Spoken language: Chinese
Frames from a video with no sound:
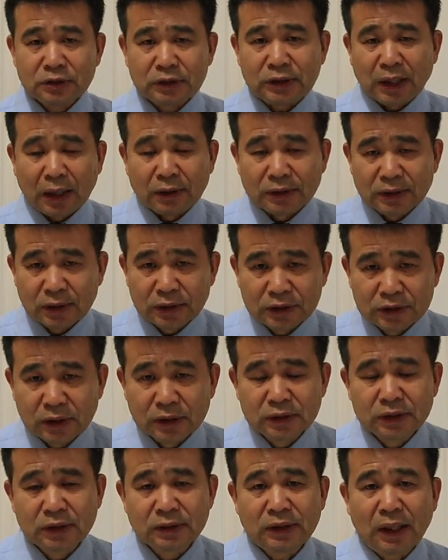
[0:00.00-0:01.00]
讲这个
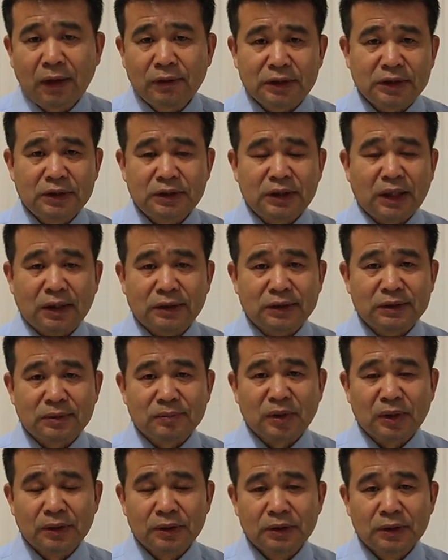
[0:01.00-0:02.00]
圣经到底讲的
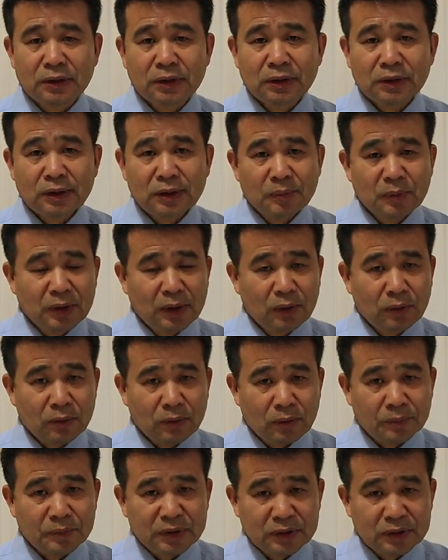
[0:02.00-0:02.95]
什么。那么呢，我